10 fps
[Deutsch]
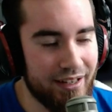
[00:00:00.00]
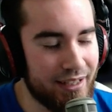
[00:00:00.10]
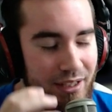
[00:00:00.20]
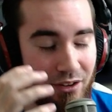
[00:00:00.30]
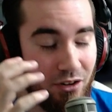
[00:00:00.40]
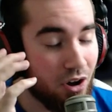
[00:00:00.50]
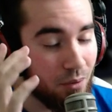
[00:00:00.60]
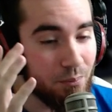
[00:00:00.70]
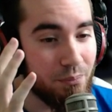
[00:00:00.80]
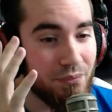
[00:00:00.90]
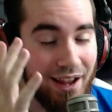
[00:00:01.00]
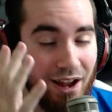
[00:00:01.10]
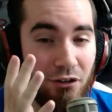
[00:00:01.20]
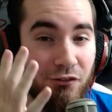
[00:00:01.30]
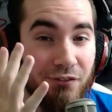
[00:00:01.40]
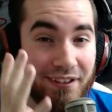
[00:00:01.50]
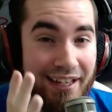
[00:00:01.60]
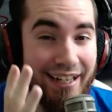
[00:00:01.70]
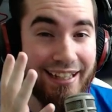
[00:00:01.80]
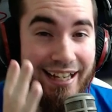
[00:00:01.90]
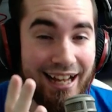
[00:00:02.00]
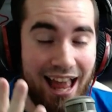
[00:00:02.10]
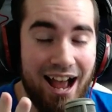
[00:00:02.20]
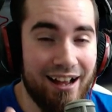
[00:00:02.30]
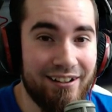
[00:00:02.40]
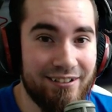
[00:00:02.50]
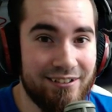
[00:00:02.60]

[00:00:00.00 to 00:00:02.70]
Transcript: Ich komme drauf nicht klar.